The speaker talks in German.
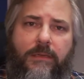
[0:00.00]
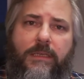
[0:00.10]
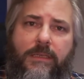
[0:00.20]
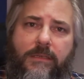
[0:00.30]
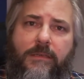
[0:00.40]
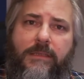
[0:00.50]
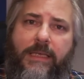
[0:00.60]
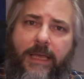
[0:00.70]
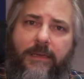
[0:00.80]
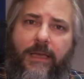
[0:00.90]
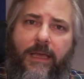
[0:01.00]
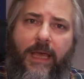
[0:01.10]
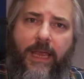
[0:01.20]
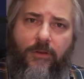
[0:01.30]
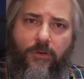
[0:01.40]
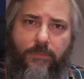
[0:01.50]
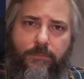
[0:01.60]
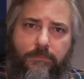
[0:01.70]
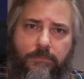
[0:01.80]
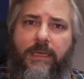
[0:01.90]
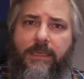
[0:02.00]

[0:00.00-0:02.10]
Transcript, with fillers: diese seien kein Einkommen.